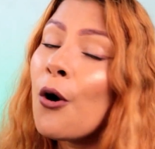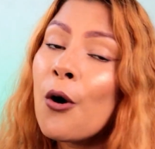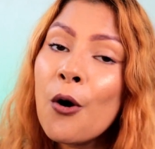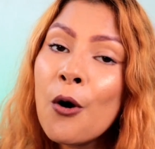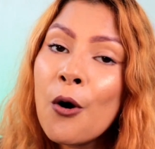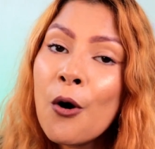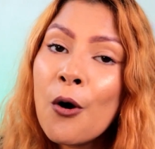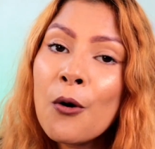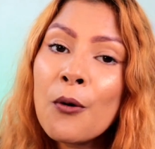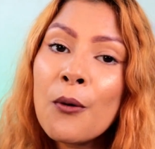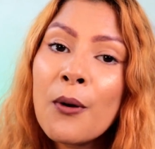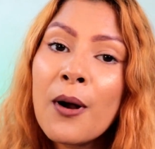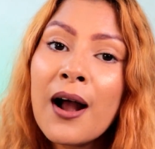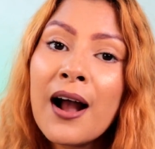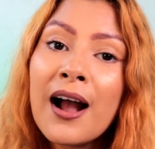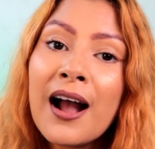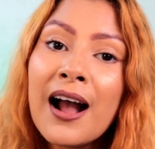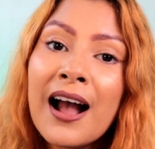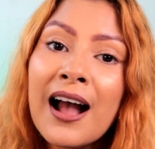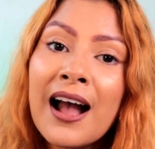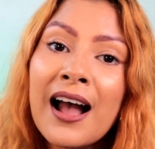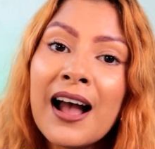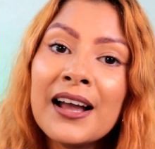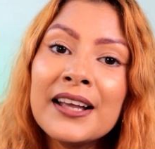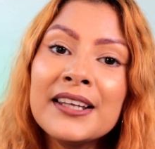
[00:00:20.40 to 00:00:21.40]
ou
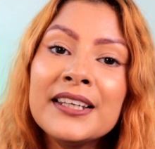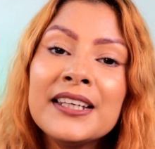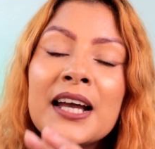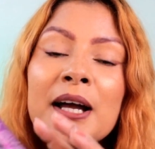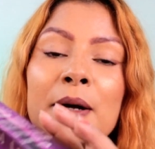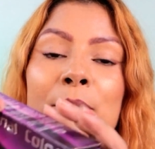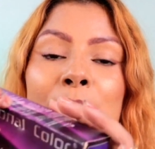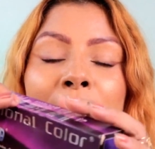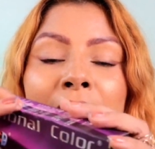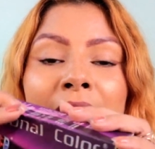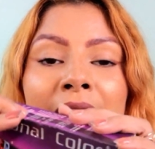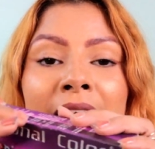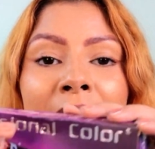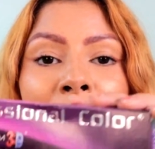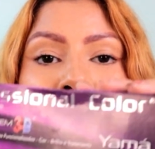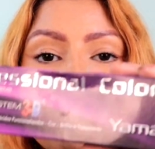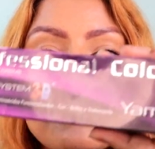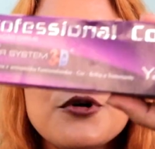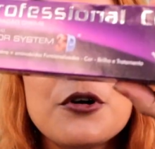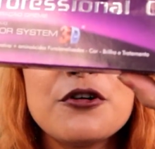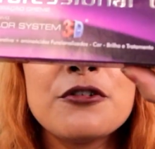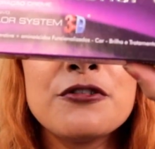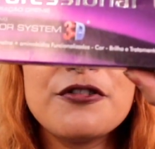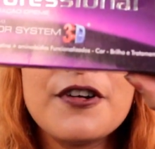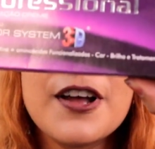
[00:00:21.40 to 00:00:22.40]
a Yamaha
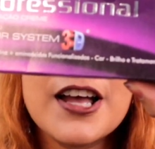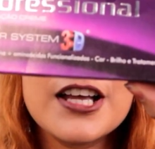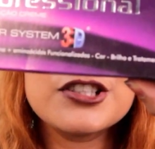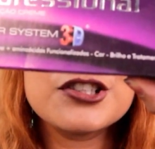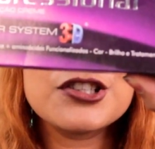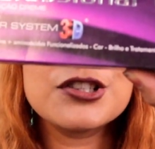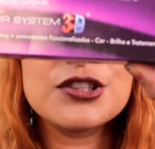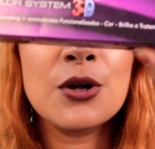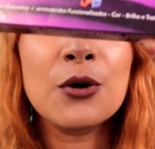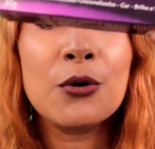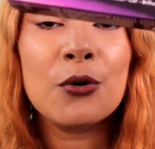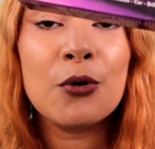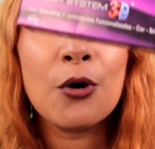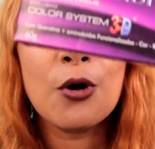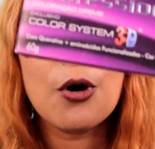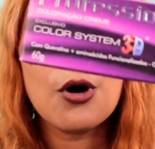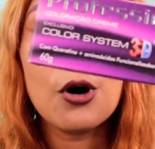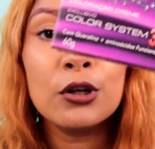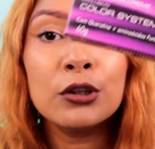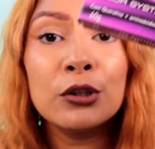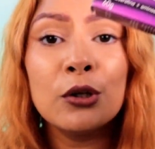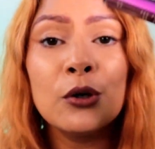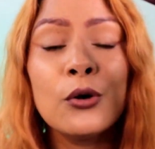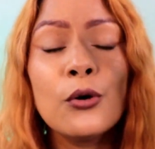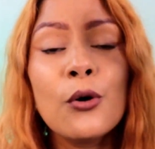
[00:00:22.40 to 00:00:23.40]
Professional
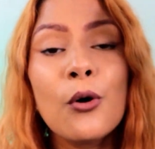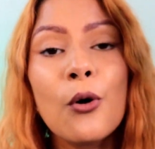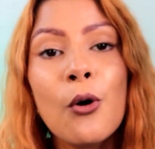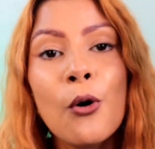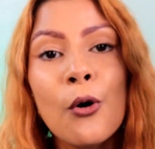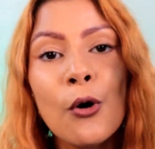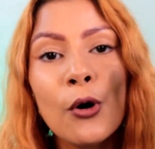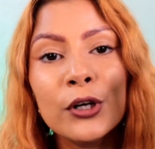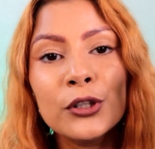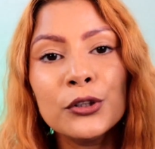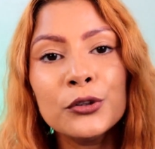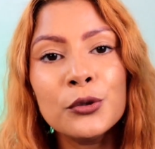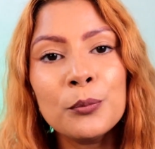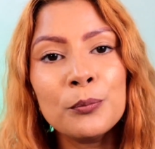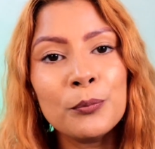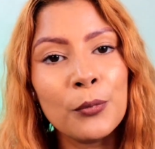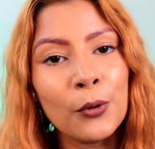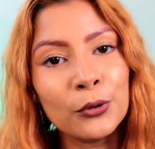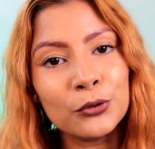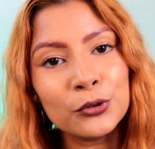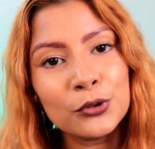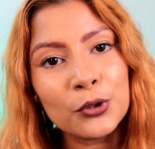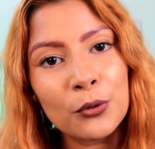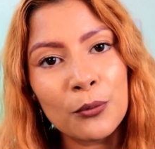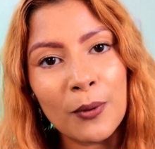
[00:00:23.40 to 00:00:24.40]
Color
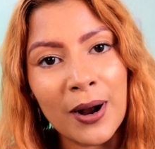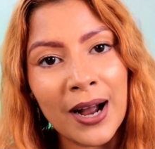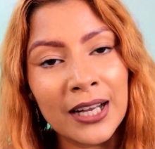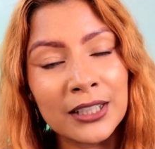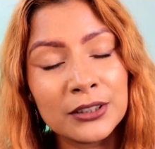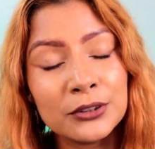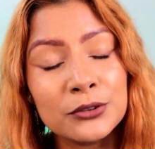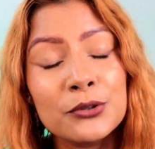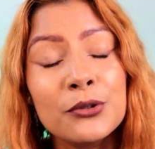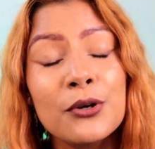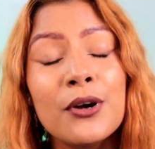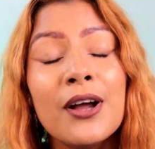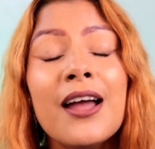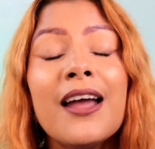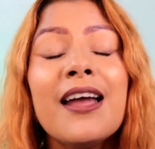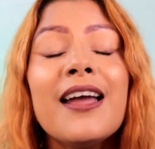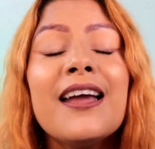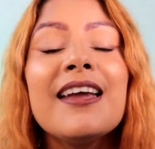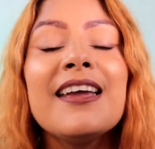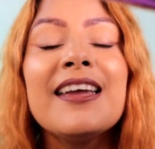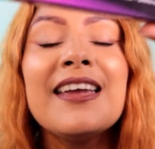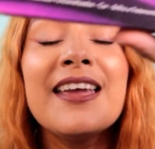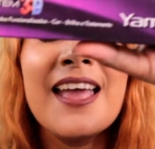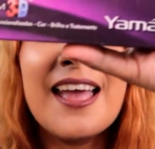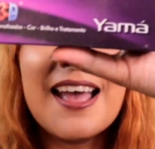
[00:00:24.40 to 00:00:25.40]
8.4
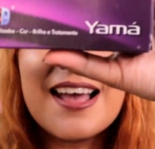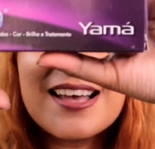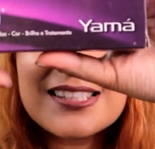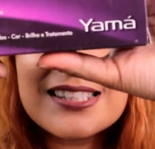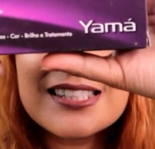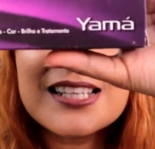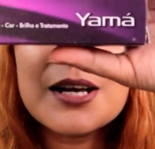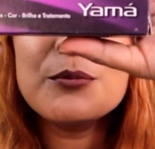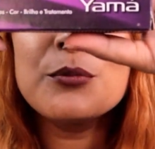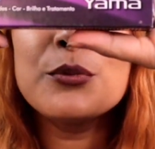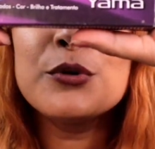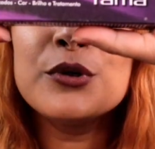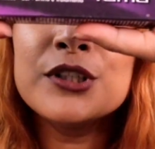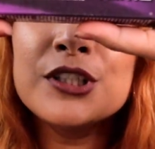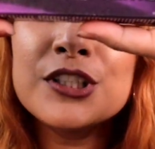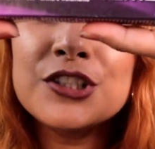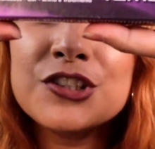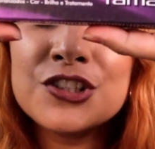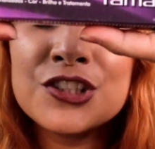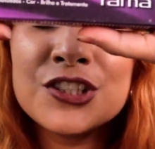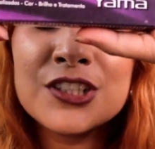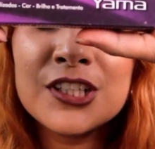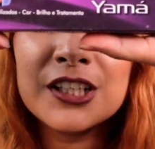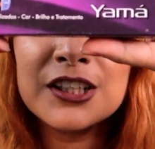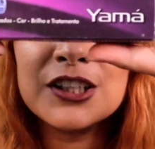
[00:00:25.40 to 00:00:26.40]
e essa
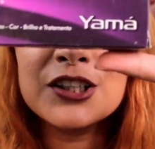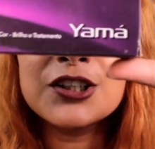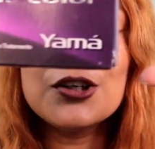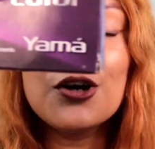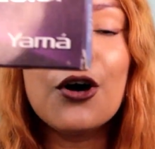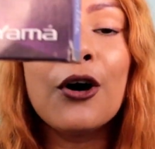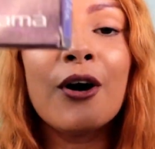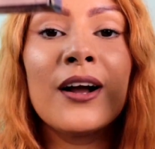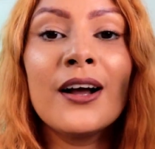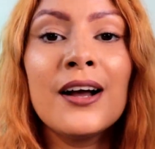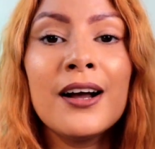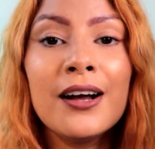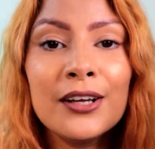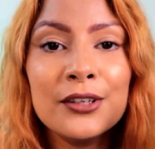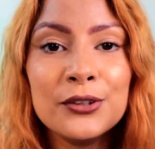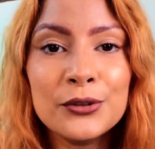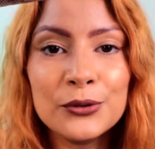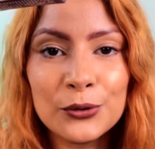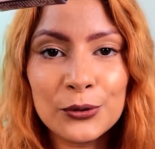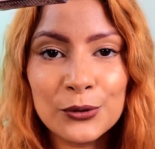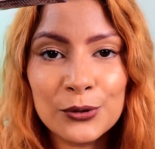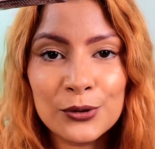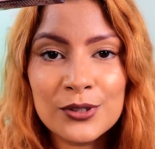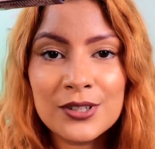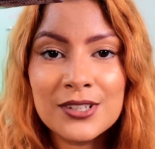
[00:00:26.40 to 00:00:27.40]
bonitinha aqui, ó,
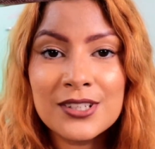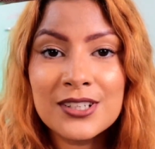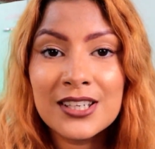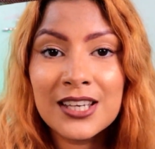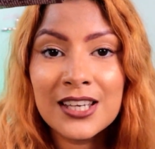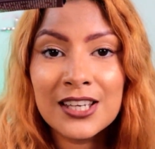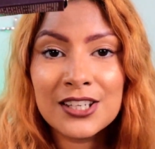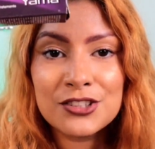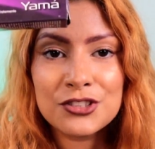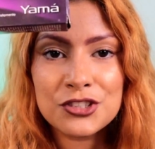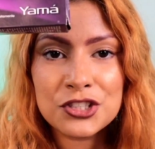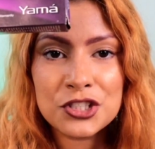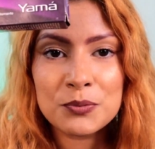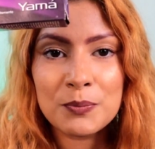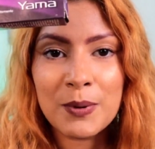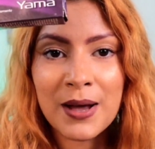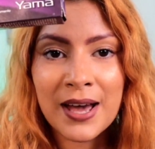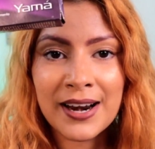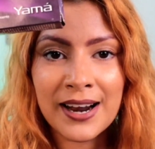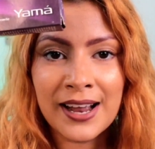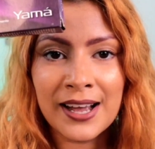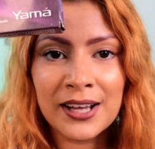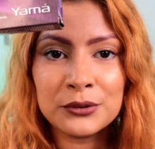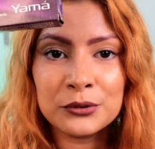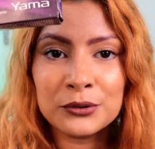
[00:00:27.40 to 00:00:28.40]
ganhou em
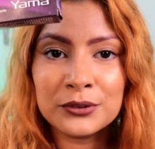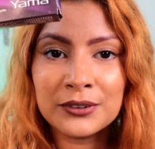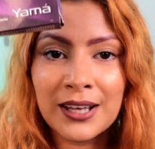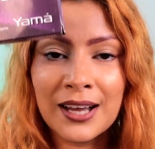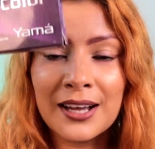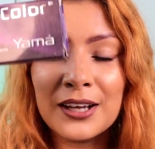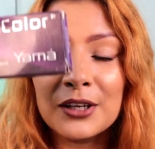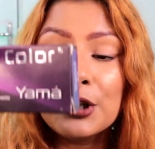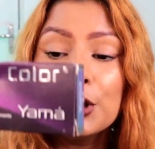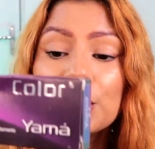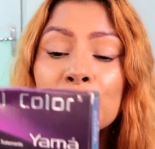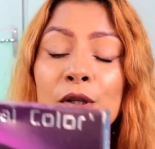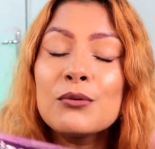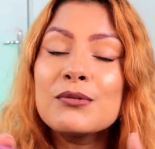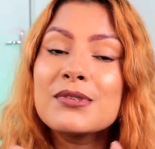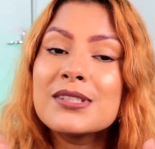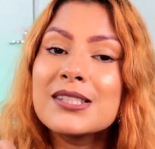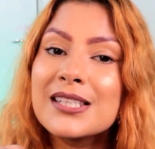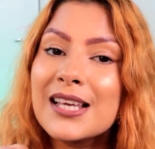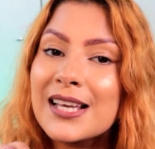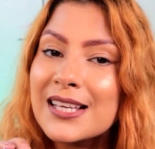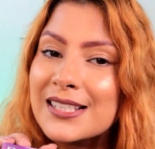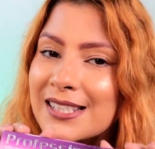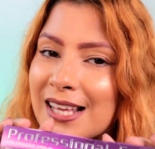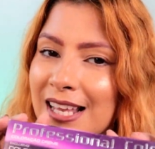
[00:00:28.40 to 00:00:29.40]
disparado, tá? Eu não
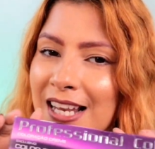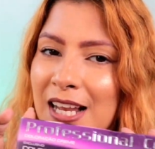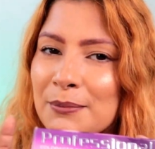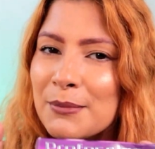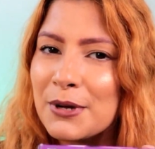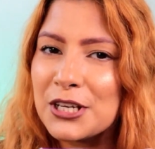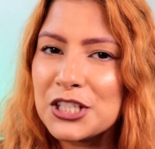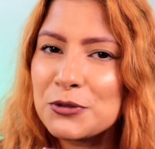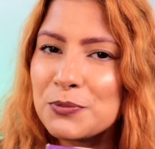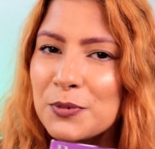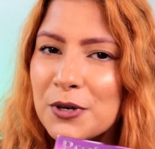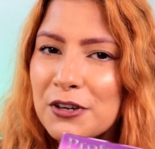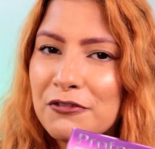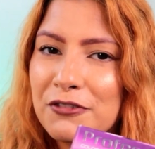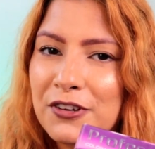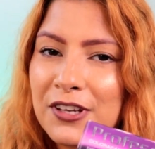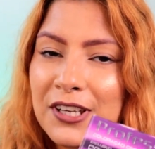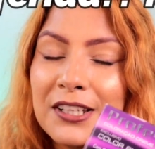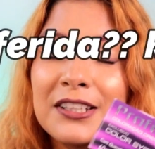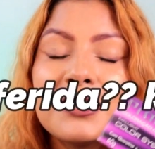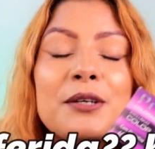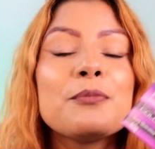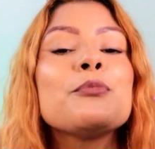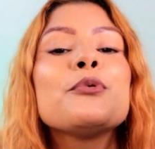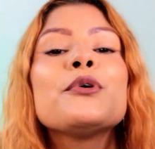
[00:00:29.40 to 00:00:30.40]
sei se ela é a mais
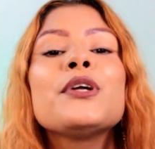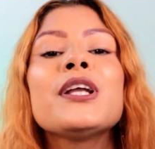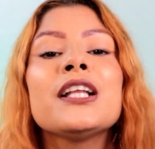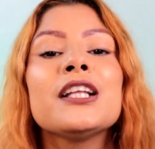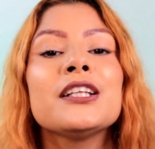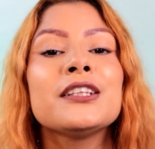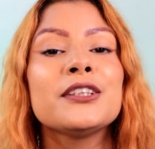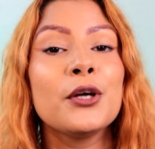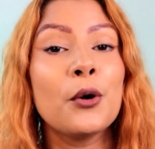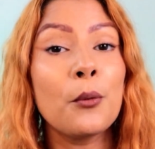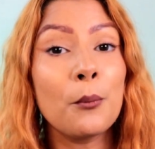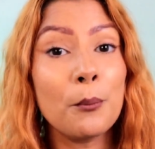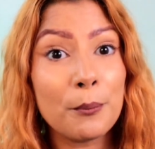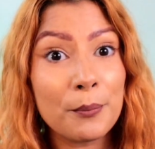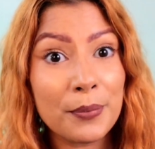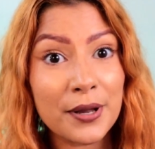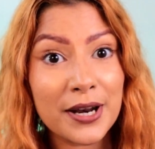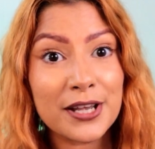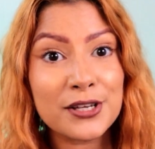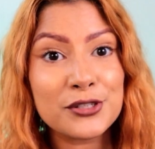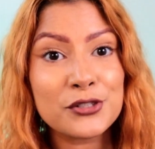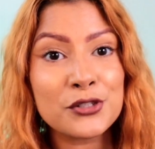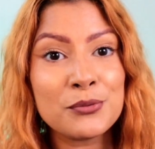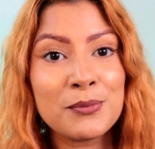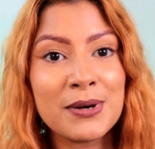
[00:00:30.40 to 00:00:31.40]
preferida por ela ter um
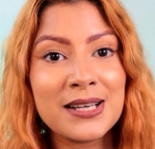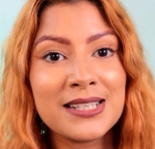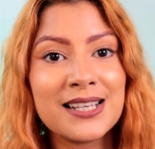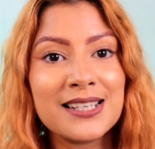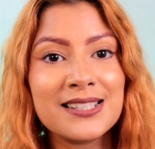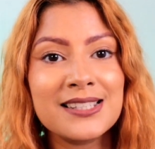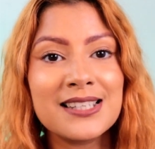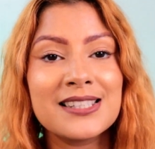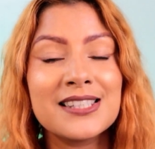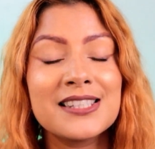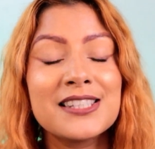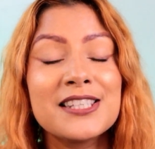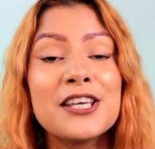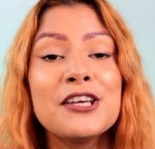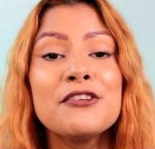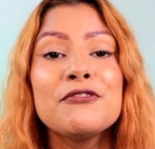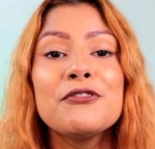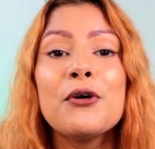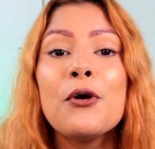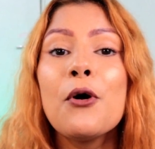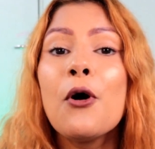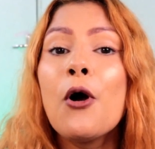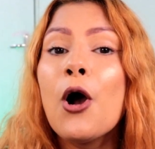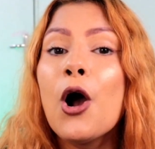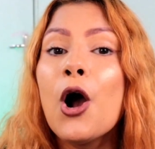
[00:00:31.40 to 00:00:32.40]
preço mais
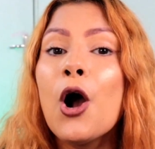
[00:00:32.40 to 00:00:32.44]
acessível